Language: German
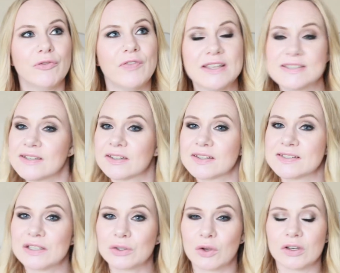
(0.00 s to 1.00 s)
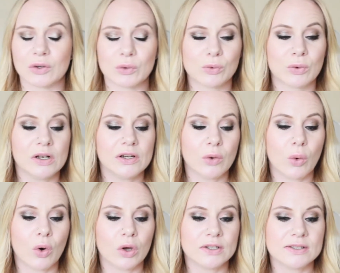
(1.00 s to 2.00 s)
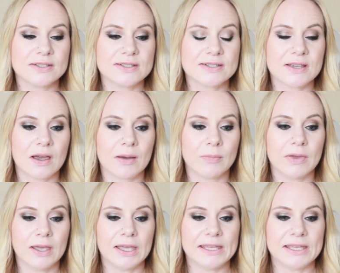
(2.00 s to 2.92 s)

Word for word: Wen es interessiert, könnt ihr googeln. Und ähm,